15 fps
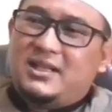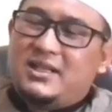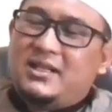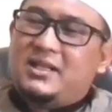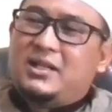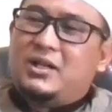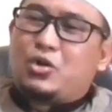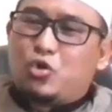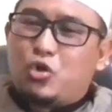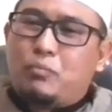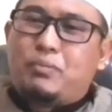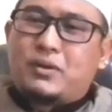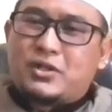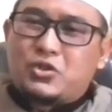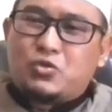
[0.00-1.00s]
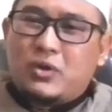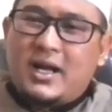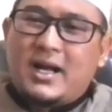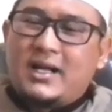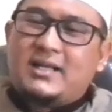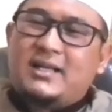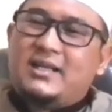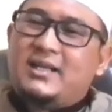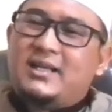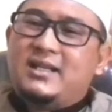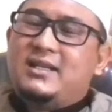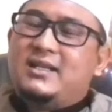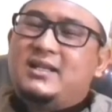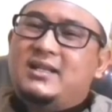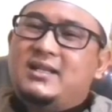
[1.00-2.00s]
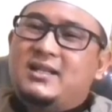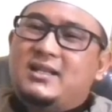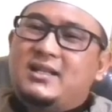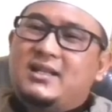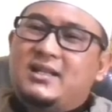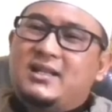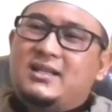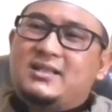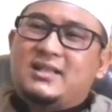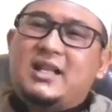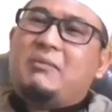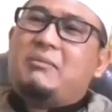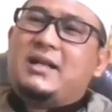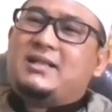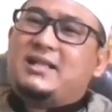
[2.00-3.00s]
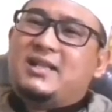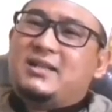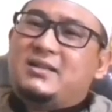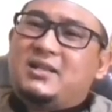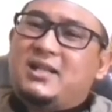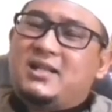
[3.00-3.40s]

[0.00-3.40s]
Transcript: Jadi ruh perjuangan ini uh, tidak mati.